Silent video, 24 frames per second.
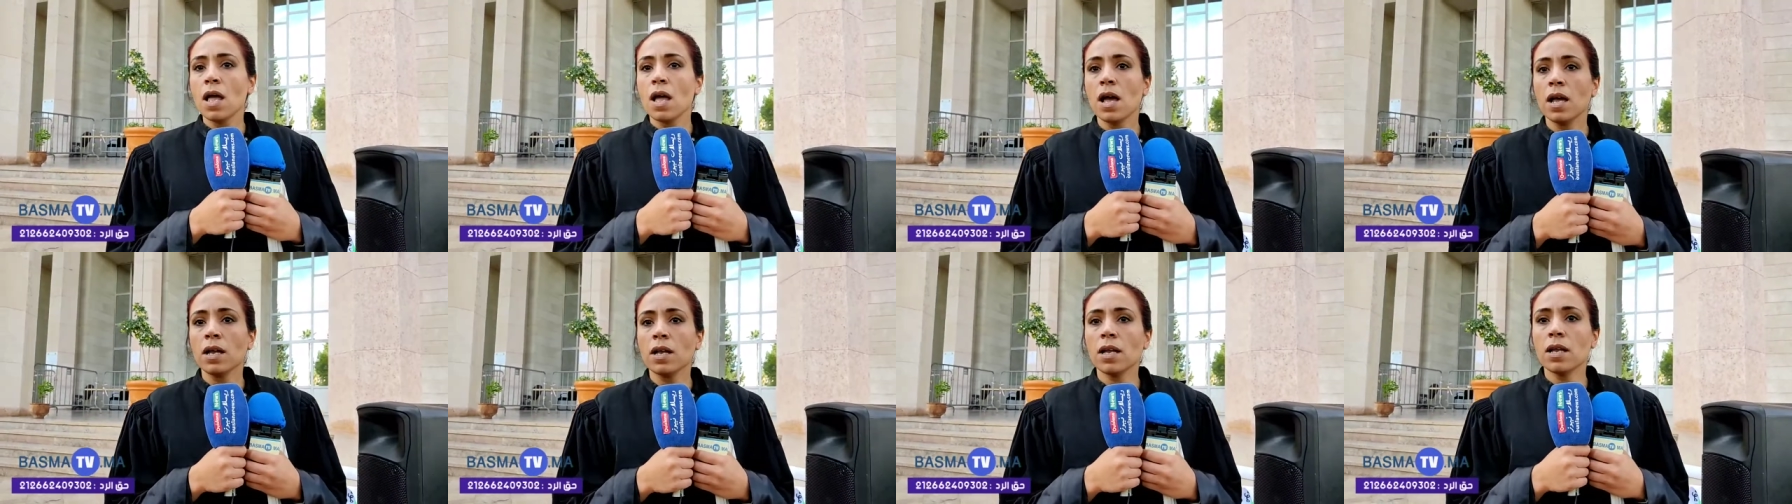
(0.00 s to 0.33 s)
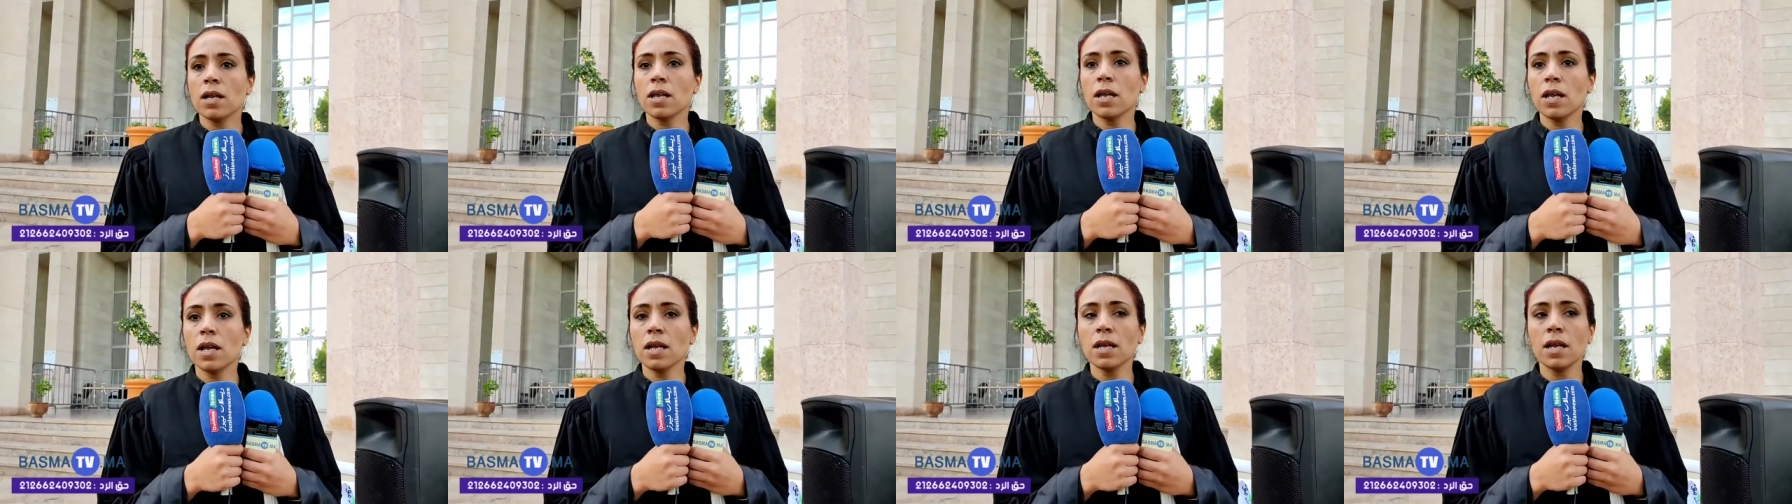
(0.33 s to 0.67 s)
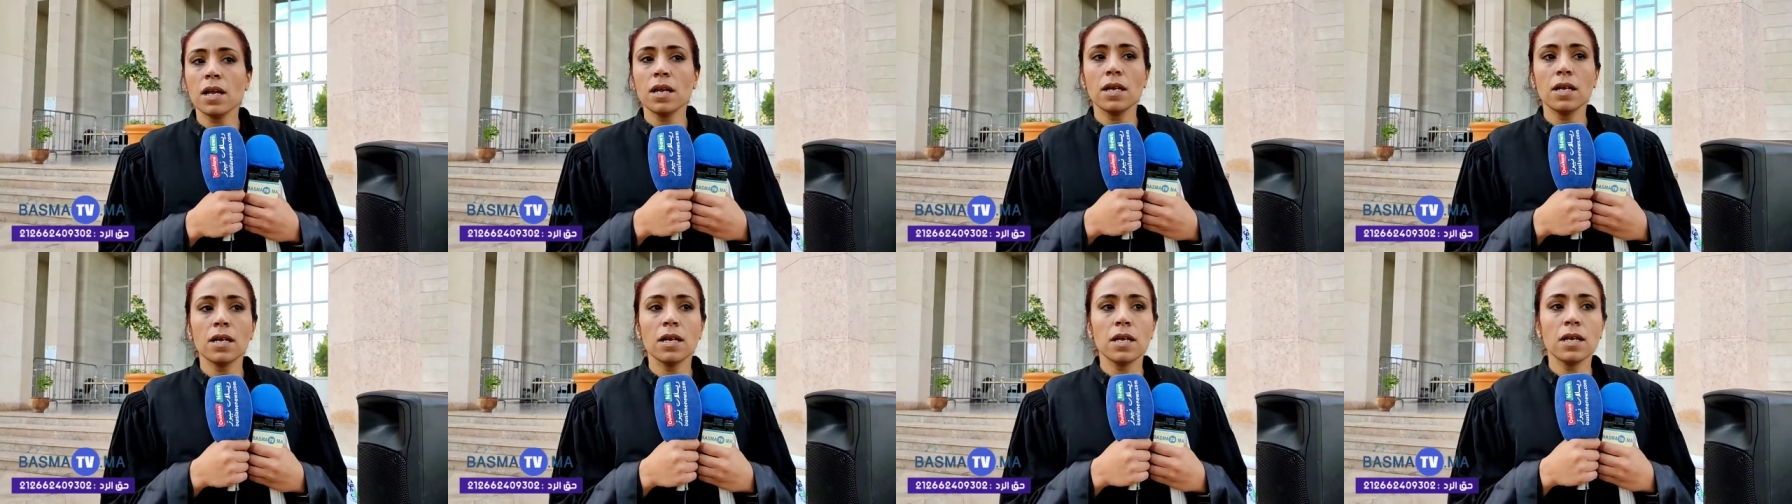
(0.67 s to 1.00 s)
على
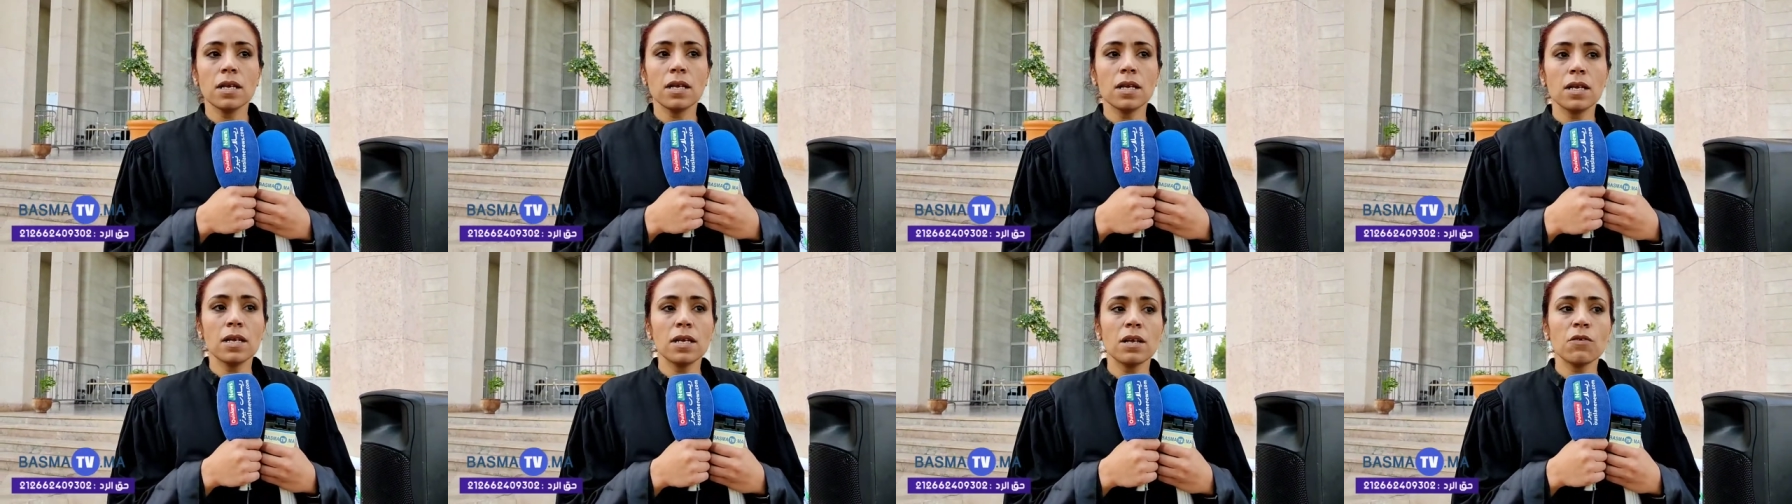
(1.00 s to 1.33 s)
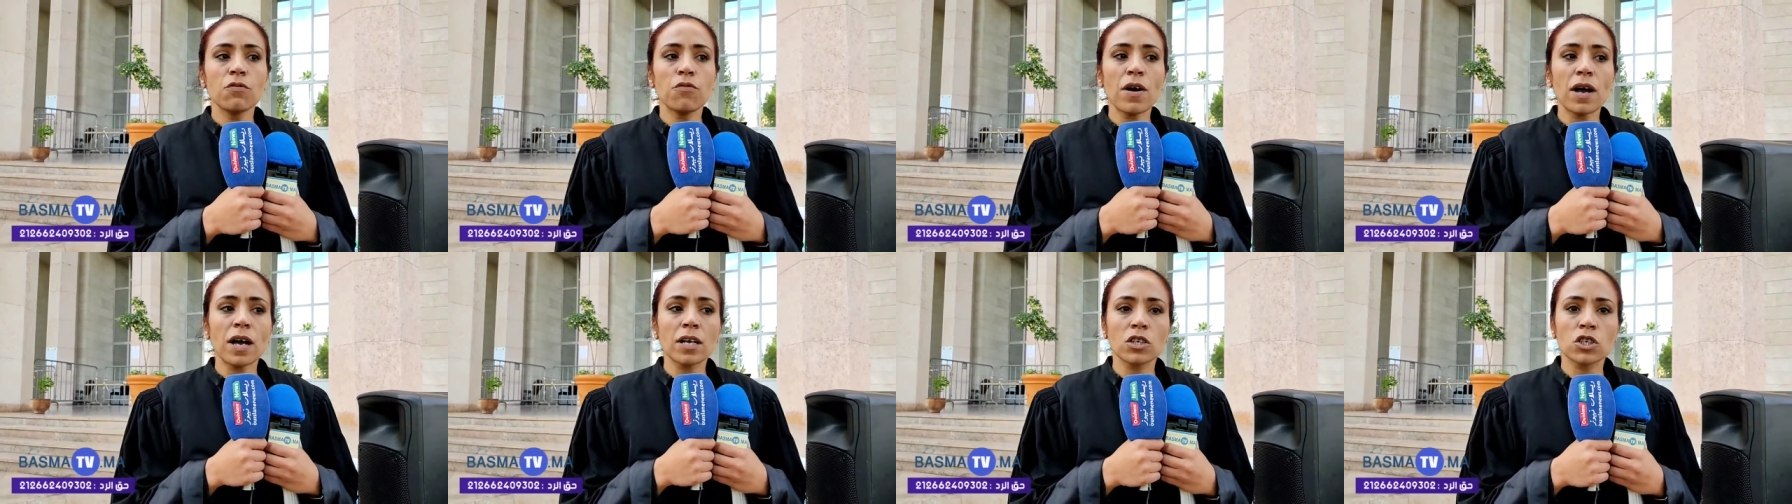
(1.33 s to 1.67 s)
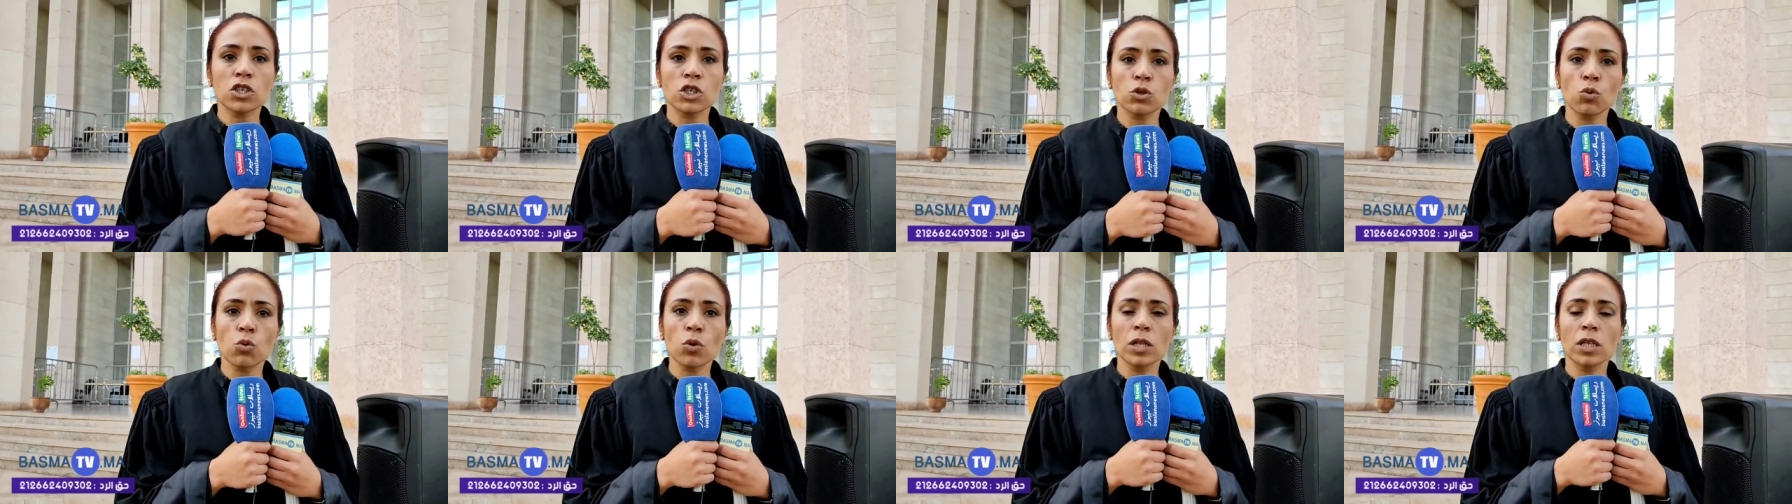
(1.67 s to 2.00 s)
على اللي فاقد
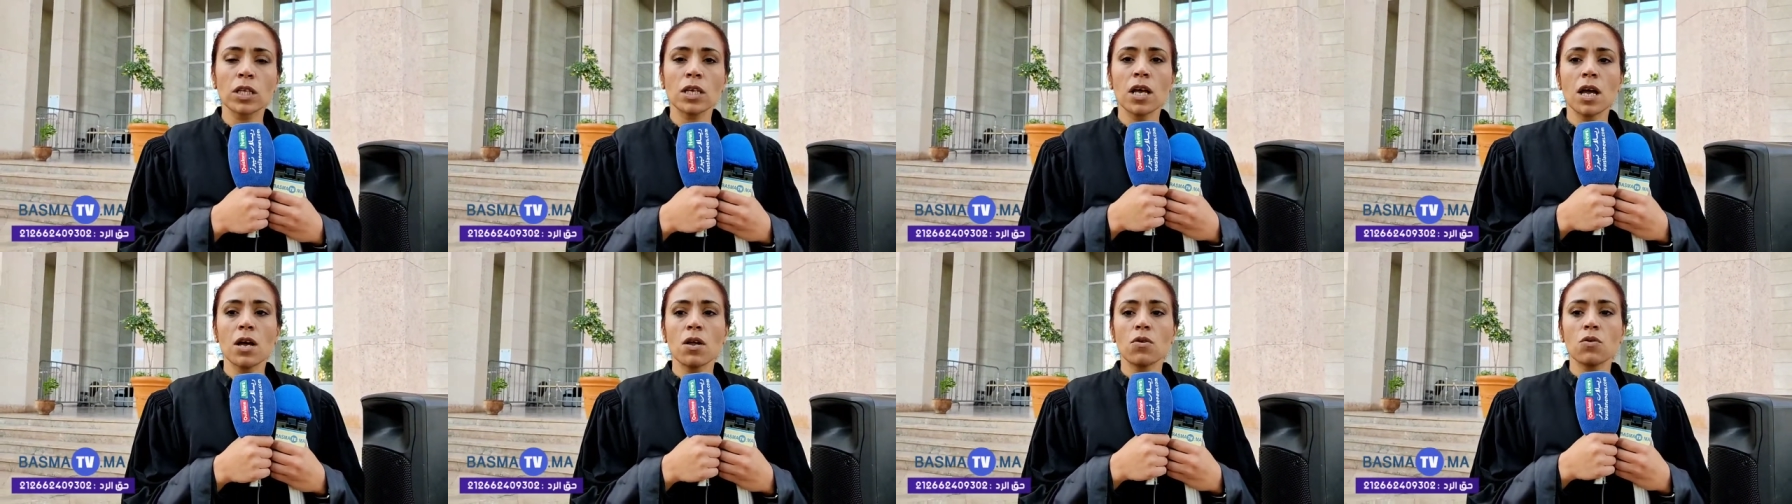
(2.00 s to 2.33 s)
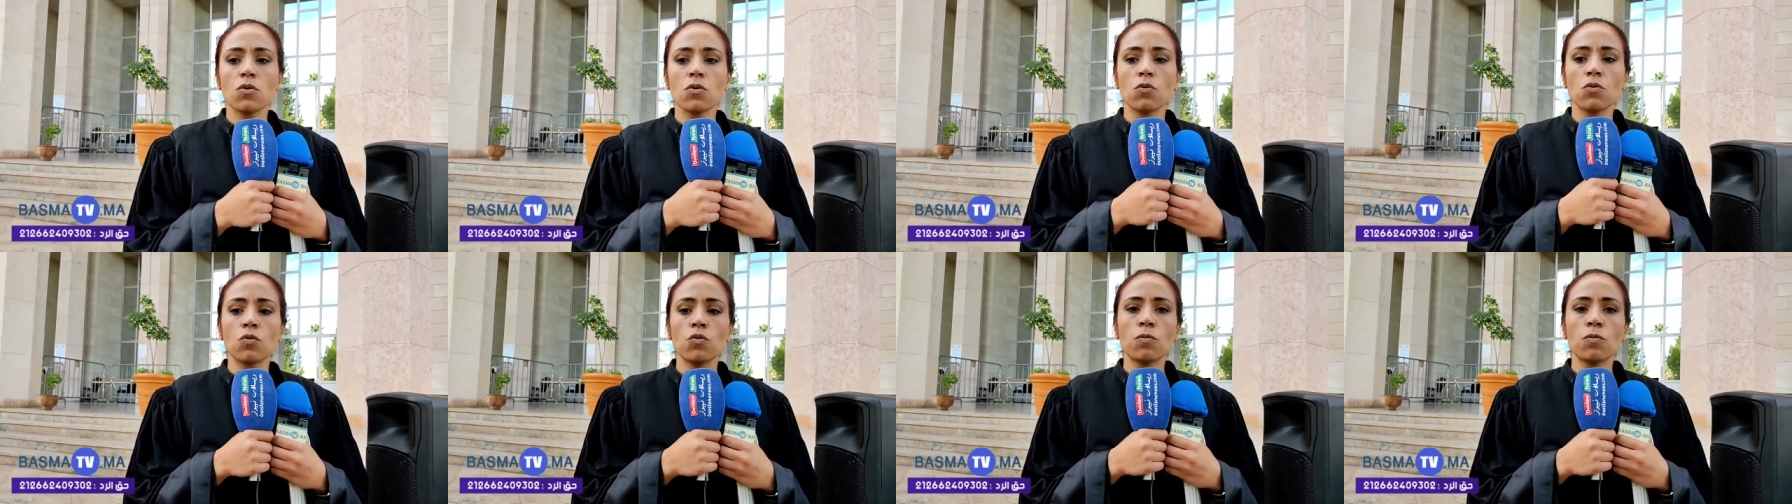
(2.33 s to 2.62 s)
الشغل ديالو